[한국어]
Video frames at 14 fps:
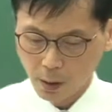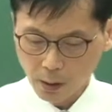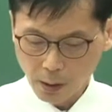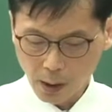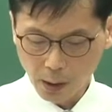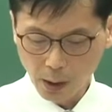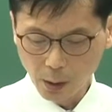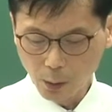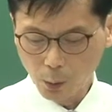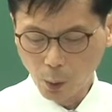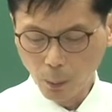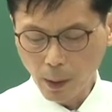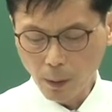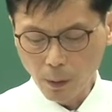자, 이
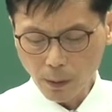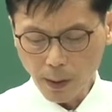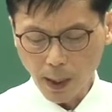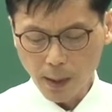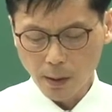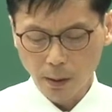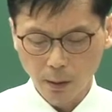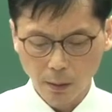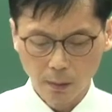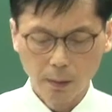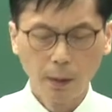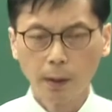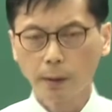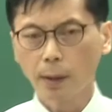도배공사에서
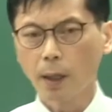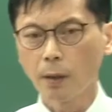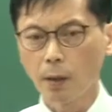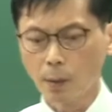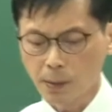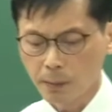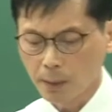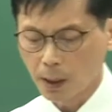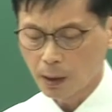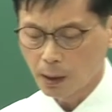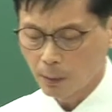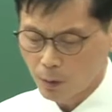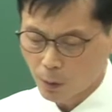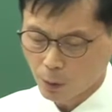다른 거 없습니다.
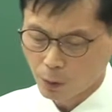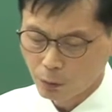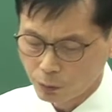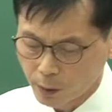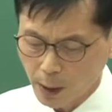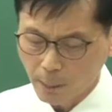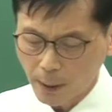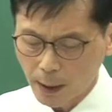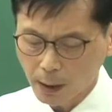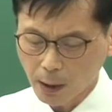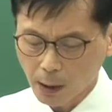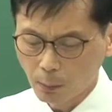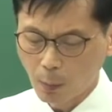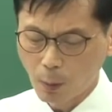기본적으로 우리가 봐야
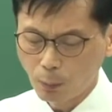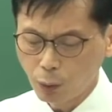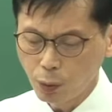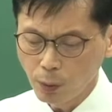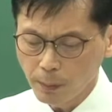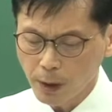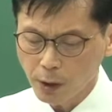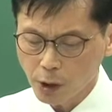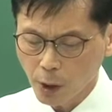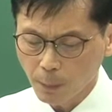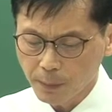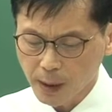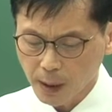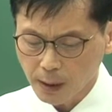될게뭐풀및
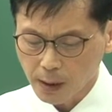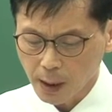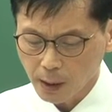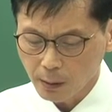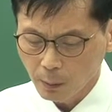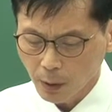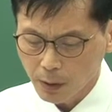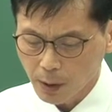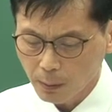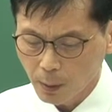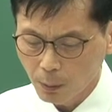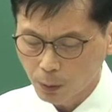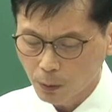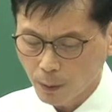접착제를 먼저
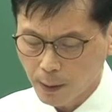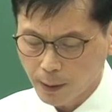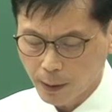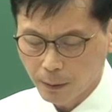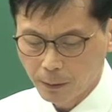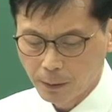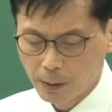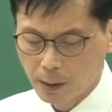한번 보도록 할까요?